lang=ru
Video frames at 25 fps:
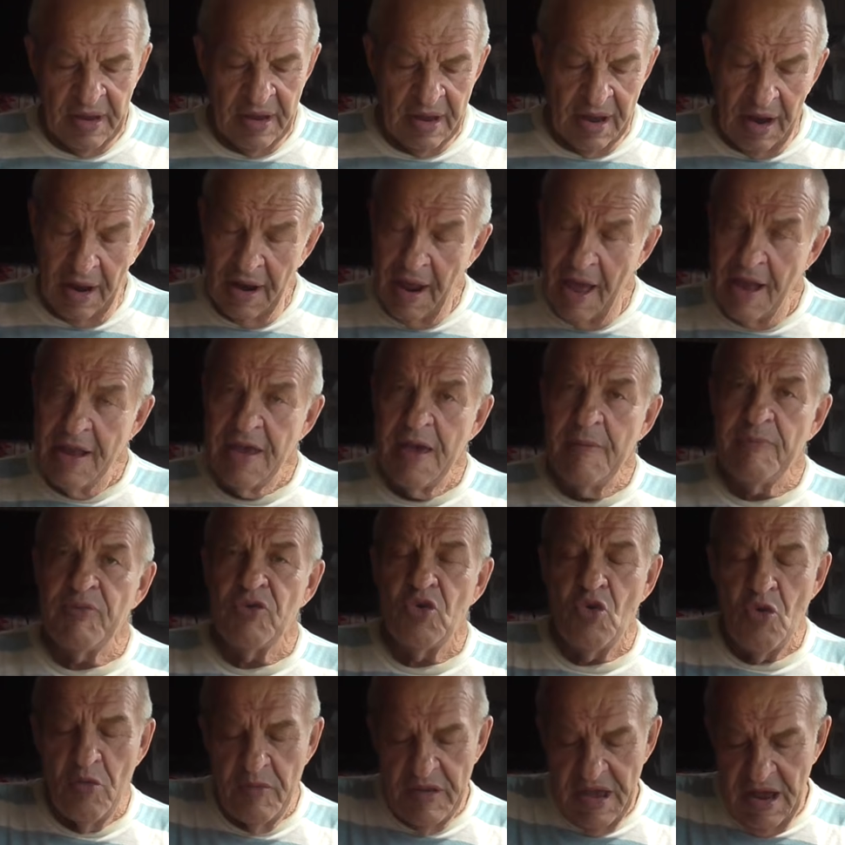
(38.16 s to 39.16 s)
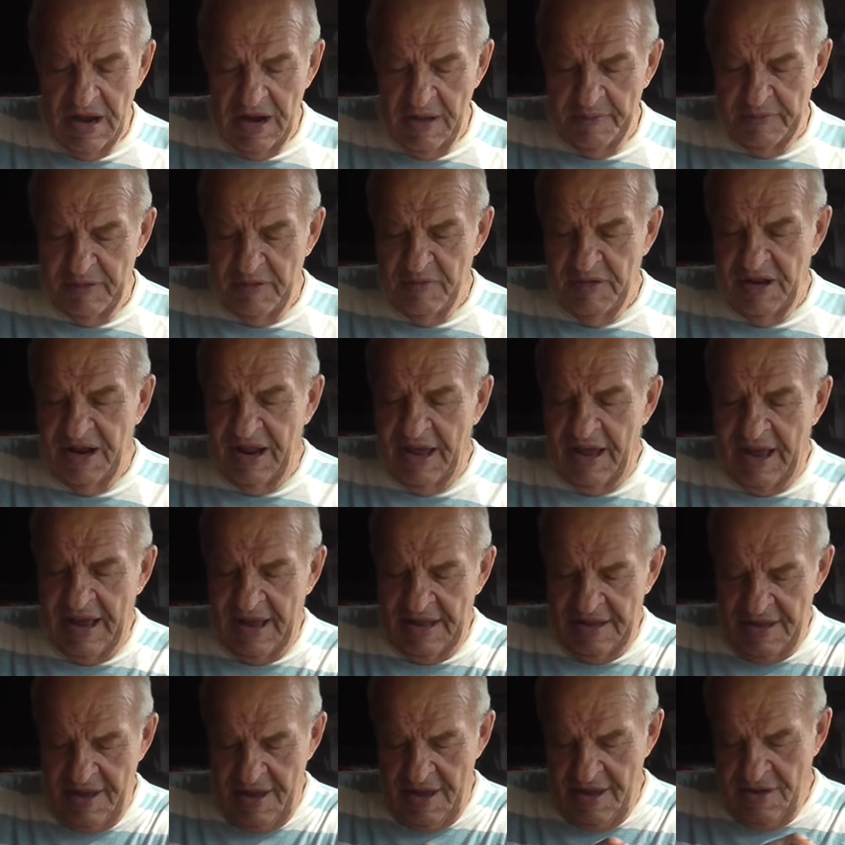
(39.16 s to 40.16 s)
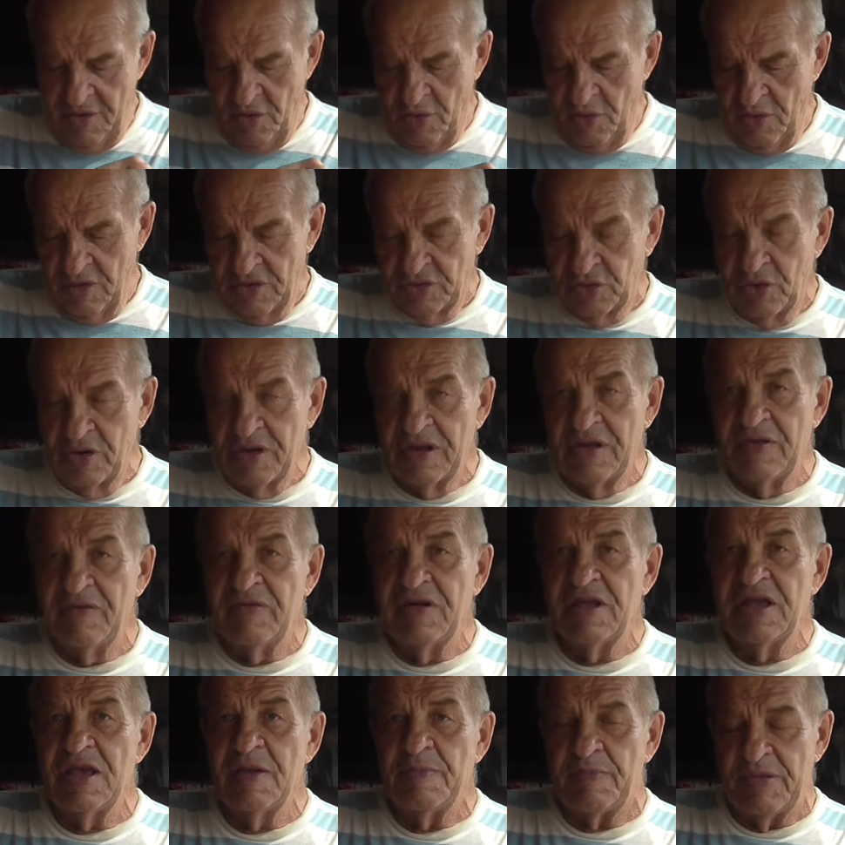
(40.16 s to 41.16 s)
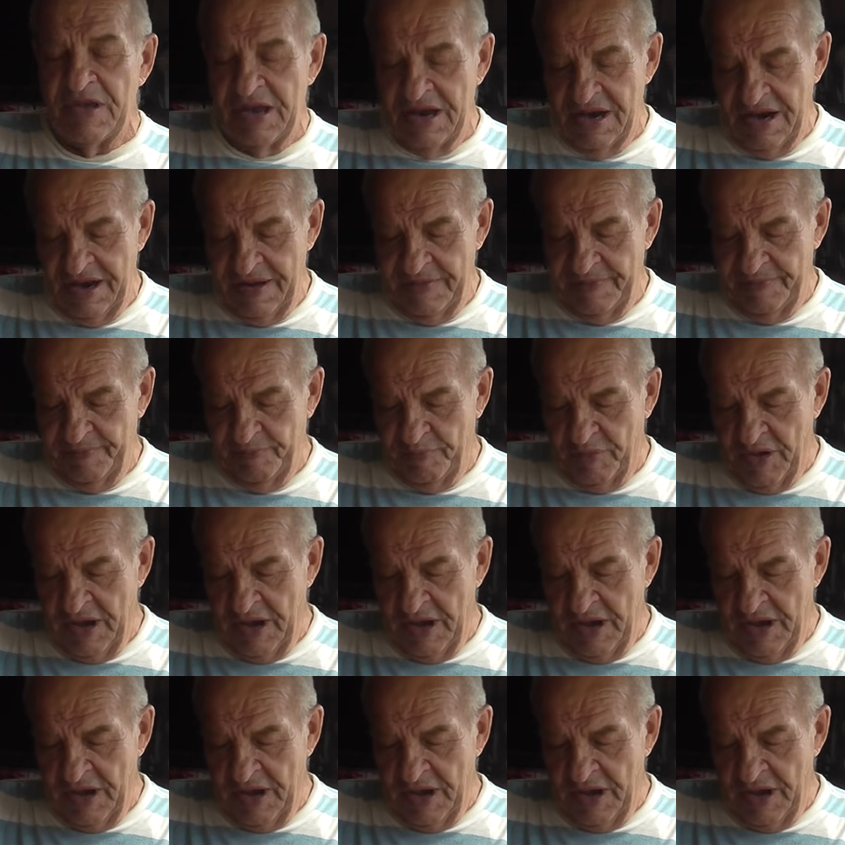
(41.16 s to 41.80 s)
Когда не пью, мне напоминает, дядя Кот, сегодня вы не пили.